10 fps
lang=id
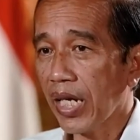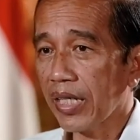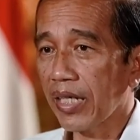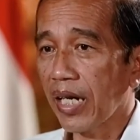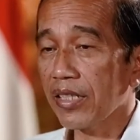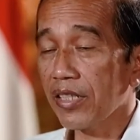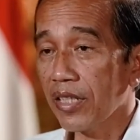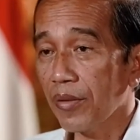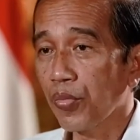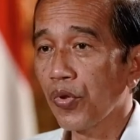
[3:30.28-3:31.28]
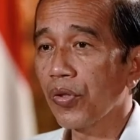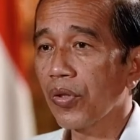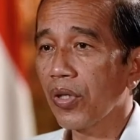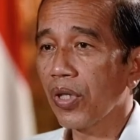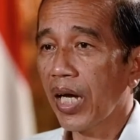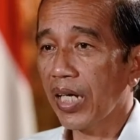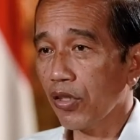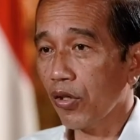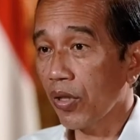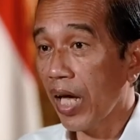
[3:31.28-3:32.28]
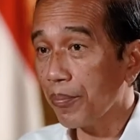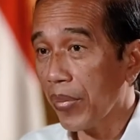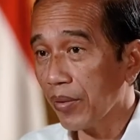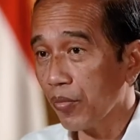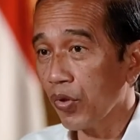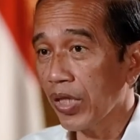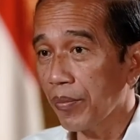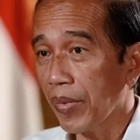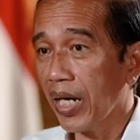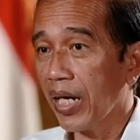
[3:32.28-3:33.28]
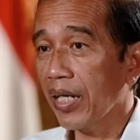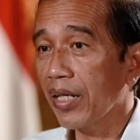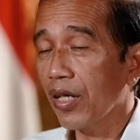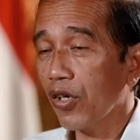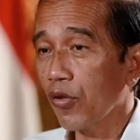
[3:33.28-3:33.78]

orang yang sembuh atau 85,88